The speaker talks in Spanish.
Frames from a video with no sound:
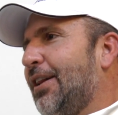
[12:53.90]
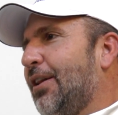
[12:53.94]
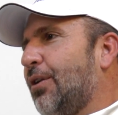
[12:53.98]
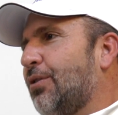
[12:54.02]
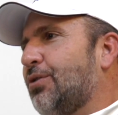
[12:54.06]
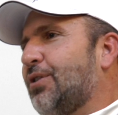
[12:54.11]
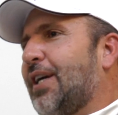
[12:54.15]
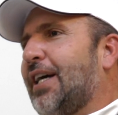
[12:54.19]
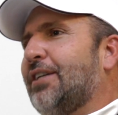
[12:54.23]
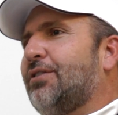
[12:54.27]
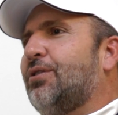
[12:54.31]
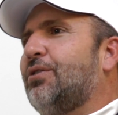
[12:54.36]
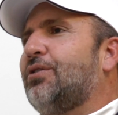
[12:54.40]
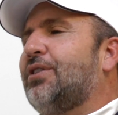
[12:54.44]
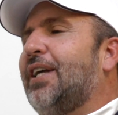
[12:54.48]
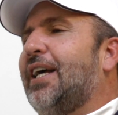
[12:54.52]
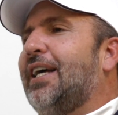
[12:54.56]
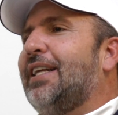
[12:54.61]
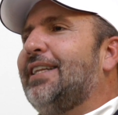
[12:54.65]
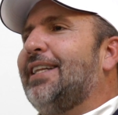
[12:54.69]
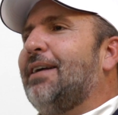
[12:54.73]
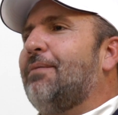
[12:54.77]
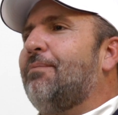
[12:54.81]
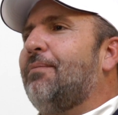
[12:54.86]
los casos
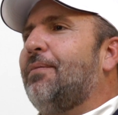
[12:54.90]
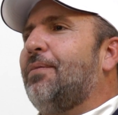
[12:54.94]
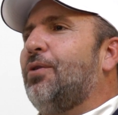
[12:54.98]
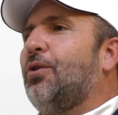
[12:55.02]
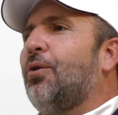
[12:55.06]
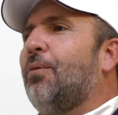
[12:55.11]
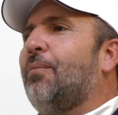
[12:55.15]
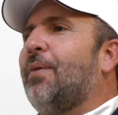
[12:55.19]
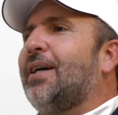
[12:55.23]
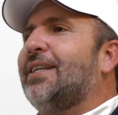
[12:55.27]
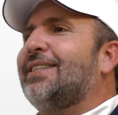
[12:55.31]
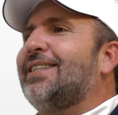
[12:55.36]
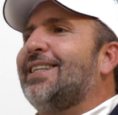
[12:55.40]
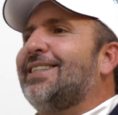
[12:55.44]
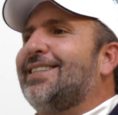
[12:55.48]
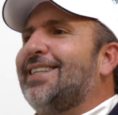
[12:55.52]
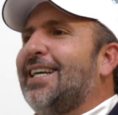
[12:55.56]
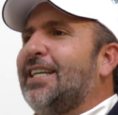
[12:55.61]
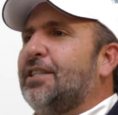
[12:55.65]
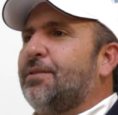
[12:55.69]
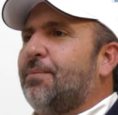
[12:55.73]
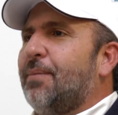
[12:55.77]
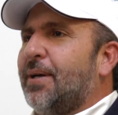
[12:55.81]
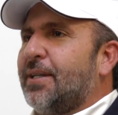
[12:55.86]
sean de no más de
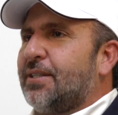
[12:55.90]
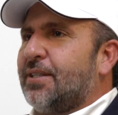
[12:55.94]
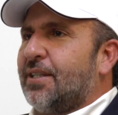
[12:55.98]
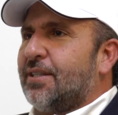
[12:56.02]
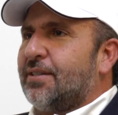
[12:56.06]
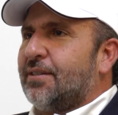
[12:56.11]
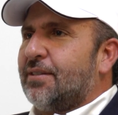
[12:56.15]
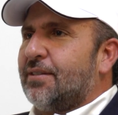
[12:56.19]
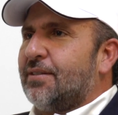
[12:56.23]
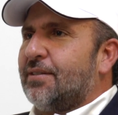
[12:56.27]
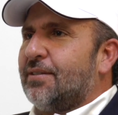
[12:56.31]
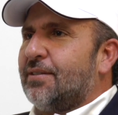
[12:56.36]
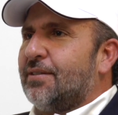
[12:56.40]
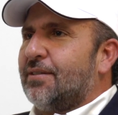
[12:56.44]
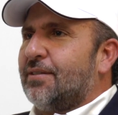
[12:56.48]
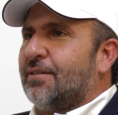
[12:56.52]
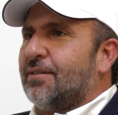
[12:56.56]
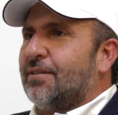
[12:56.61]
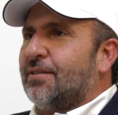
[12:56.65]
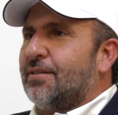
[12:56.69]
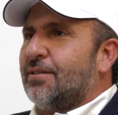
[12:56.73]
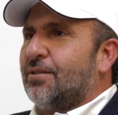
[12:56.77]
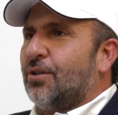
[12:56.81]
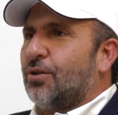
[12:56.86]
seis meses,
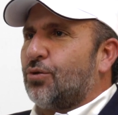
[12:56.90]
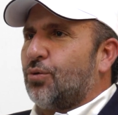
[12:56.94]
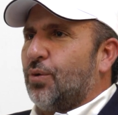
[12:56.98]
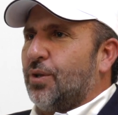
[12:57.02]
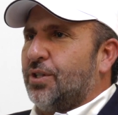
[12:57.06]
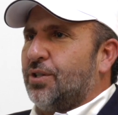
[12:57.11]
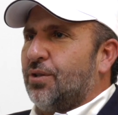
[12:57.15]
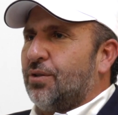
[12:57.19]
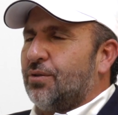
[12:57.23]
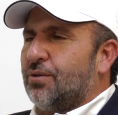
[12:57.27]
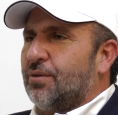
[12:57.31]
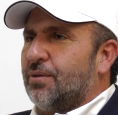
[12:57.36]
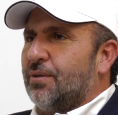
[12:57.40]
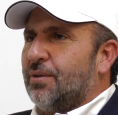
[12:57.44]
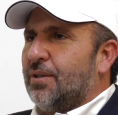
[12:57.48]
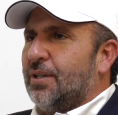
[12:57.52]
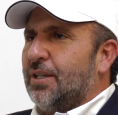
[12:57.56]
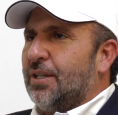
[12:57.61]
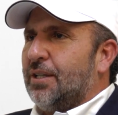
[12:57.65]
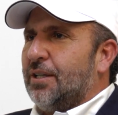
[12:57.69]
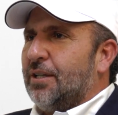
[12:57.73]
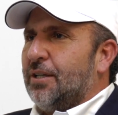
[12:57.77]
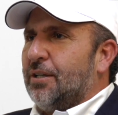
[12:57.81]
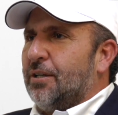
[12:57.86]
los juicios.
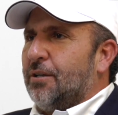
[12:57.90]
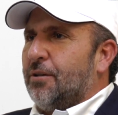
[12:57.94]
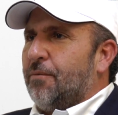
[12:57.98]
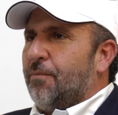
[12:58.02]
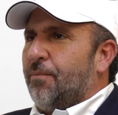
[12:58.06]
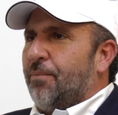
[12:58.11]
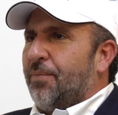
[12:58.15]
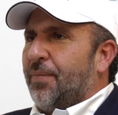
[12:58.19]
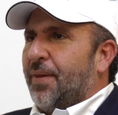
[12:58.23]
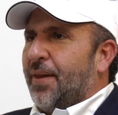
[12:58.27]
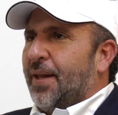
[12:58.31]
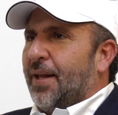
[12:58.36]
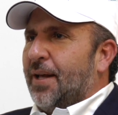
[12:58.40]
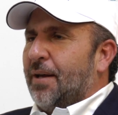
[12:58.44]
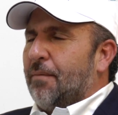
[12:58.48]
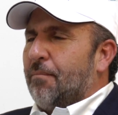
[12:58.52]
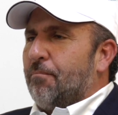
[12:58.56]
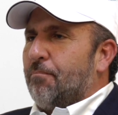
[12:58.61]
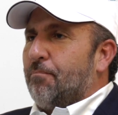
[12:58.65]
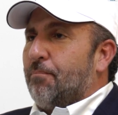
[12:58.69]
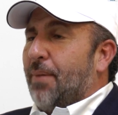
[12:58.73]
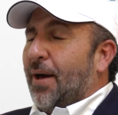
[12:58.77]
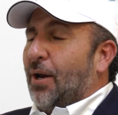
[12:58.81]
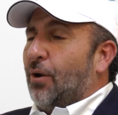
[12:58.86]

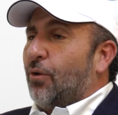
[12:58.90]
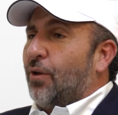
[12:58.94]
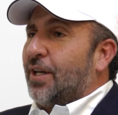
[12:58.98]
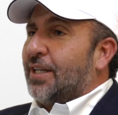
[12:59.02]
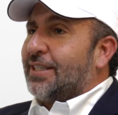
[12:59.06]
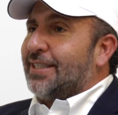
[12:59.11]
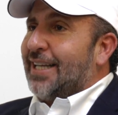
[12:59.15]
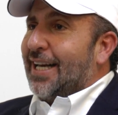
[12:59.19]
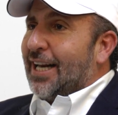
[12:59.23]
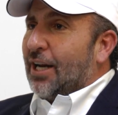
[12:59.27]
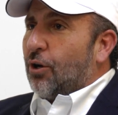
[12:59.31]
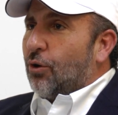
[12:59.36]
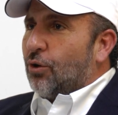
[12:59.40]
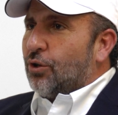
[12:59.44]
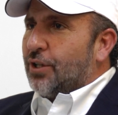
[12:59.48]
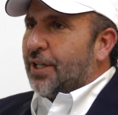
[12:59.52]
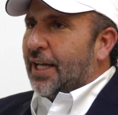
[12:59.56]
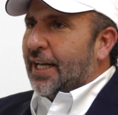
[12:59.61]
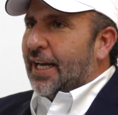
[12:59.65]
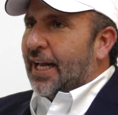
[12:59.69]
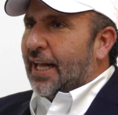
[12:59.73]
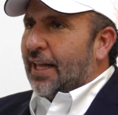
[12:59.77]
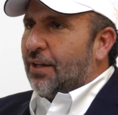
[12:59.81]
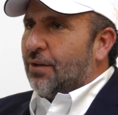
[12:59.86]
Pero de ser
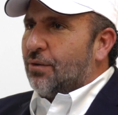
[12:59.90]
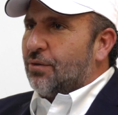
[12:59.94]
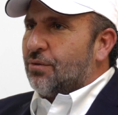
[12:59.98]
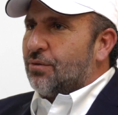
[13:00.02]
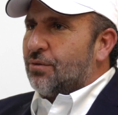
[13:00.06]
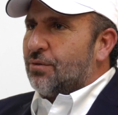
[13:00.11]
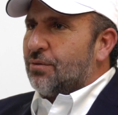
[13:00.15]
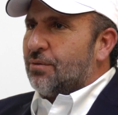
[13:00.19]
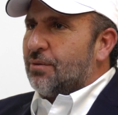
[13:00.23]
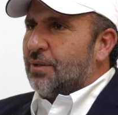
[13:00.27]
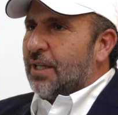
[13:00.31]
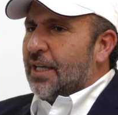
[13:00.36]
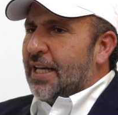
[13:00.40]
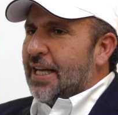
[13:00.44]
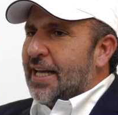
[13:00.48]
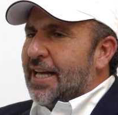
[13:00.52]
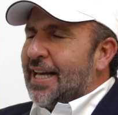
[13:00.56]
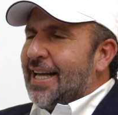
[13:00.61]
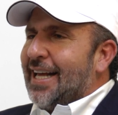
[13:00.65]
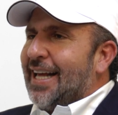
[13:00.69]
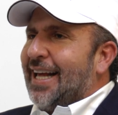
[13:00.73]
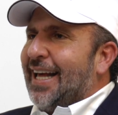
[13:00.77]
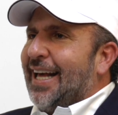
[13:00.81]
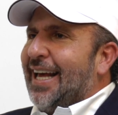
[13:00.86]
condenados,
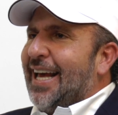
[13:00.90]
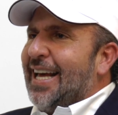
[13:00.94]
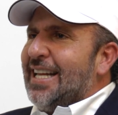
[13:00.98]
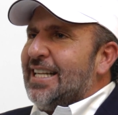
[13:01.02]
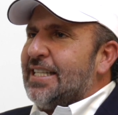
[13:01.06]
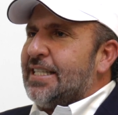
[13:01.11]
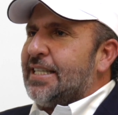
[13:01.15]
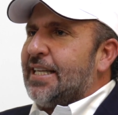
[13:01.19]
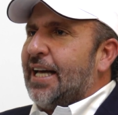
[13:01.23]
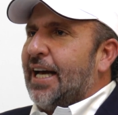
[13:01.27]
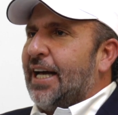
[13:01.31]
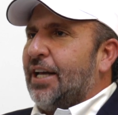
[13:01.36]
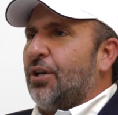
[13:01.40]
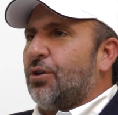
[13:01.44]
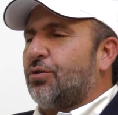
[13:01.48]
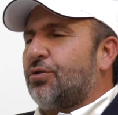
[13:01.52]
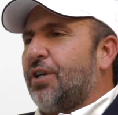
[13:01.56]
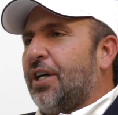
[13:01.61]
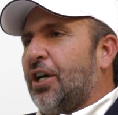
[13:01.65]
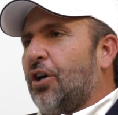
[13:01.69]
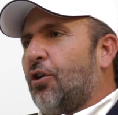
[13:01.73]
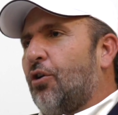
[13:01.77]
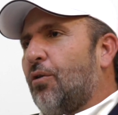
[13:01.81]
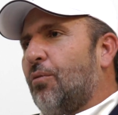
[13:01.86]
15
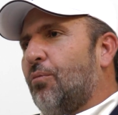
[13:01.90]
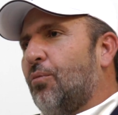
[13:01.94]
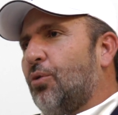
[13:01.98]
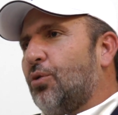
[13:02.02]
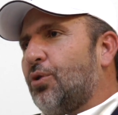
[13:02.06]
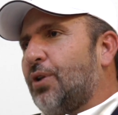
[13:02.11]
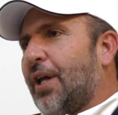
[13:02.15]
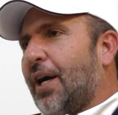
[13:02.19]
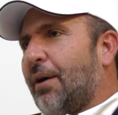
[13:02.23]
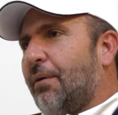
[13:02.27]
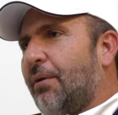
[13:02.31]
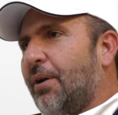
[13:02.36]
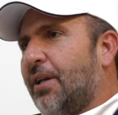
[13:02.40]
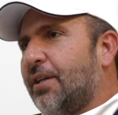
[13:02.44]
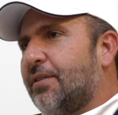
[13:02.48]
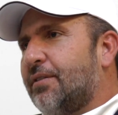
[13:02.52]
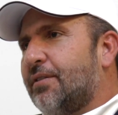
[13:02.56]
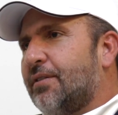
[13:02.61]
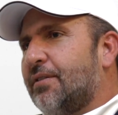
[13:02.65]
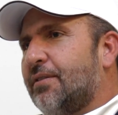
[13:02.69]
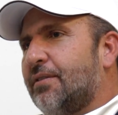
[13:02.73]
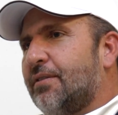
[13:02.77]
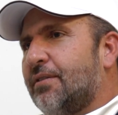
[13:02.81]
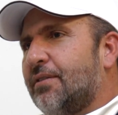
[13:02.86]
años
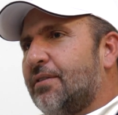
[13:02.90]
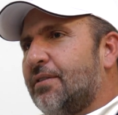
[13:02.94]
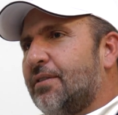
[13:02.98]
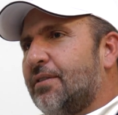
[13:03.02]
inconmutables.